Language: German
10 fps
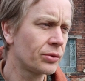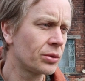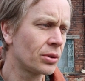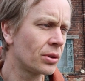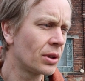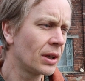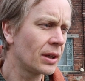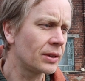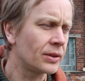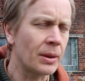für
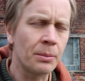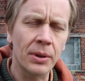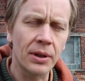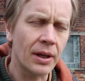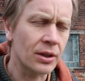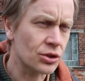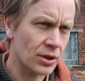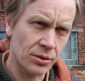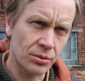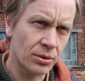
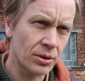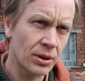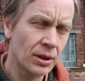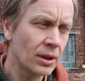Tempeh-Herstellung